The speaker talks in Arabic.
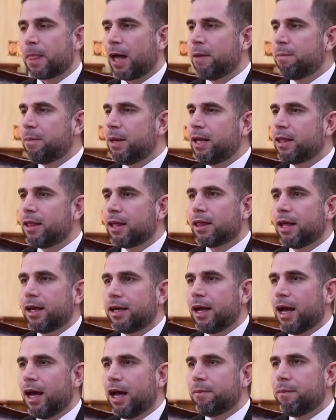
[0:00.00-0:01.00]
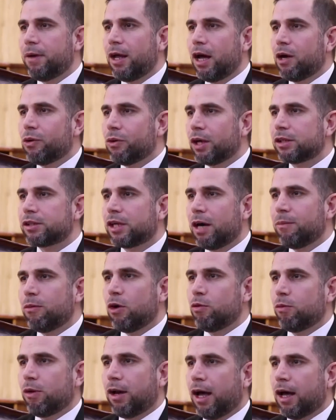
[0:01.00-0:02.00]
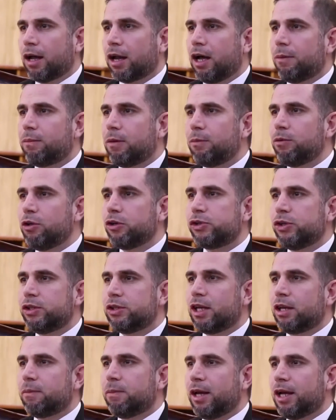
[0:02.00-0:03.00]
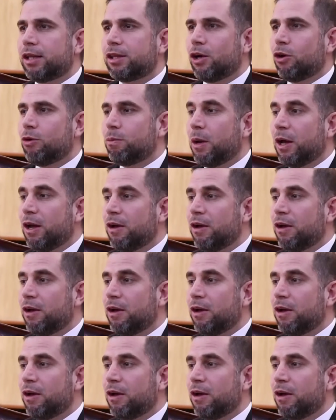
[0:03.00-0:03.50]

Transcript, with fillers: أما الذي ضيع أبناءه وأطعمهم الحرام لم يحسن تربيتهم